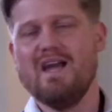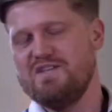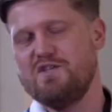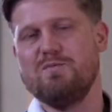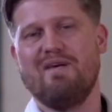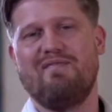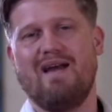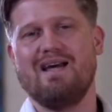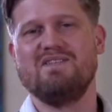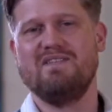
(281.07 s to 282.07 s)
Existe uma
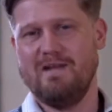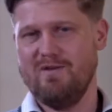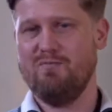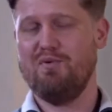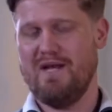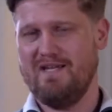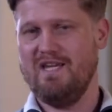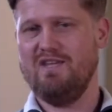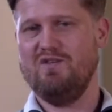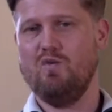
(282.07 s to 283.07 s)
frase, termino por
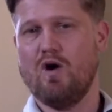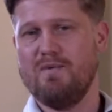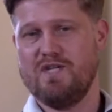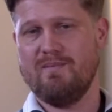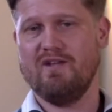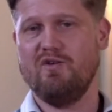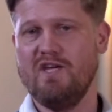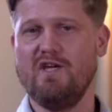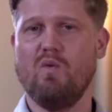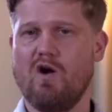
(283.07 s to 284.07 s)
aqui, de um homem chamado
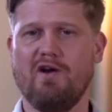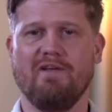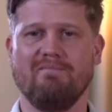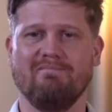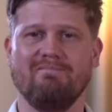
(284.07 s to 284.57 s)
Rick Warren.